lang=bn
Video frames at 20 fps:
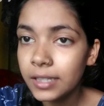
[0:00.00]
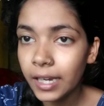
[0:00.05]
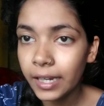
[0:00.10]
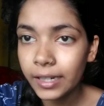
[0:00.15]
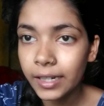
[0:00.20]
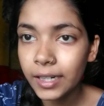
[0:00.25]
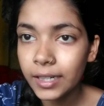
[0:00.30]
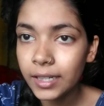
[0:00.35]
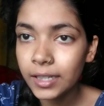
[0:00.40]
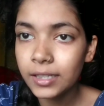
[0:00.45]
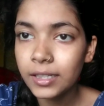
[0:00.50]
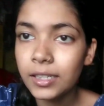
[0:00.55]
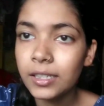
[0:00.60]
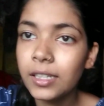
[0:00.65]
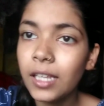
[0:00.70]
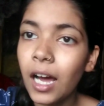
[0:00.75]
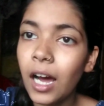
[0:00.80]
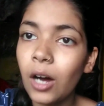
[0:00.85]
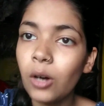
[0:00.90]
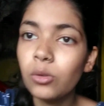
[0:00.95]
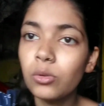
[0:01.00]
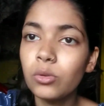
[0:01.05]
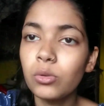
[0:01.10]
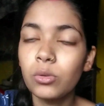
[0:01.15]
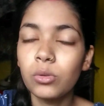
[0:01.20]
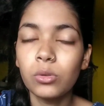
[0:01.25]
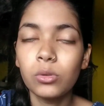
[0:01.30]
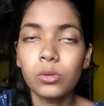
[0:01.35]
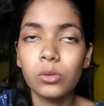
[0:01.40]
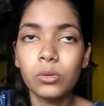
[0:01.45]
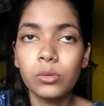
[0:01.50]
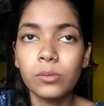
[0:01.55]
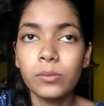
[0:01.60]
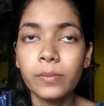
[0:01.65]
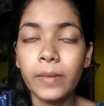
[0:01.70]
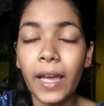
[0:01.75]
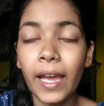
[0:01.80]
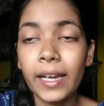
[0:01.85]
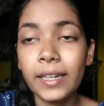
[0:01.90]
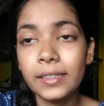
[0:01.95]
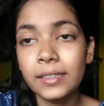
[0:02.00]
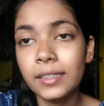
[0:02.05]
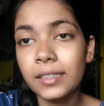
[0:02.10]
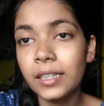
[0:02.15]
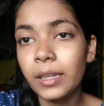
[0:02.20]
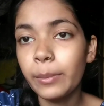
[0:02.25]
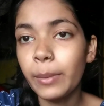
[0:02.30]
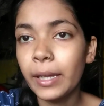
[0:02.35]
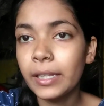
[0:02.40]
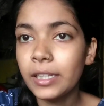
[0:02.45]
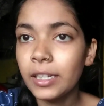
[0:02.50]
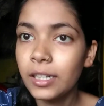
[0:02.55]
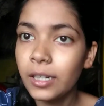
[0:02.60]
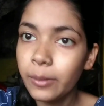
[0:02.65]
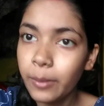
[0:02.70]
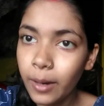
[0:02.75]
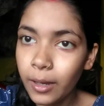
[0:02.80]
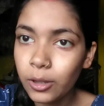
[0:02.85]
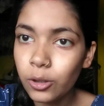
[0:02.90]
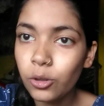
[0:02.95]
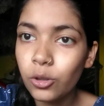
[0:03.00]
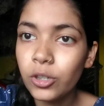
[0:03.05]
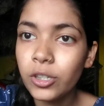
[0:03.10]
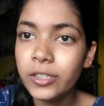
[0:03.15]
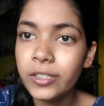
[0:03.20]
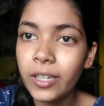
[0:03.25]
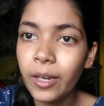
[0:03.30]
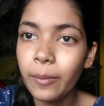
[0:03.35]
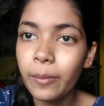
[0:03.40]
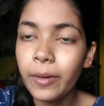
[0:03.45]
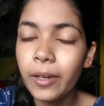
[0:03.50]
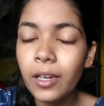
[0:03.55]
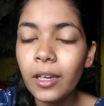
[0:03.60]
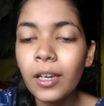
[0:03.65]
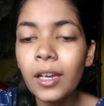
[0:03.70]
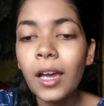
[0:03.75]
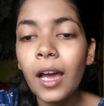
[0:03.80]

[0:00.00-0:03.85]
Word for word: জায়গাটাতে দাও তো একদিনে ব্যথাটা ভালো হয়ে যাবে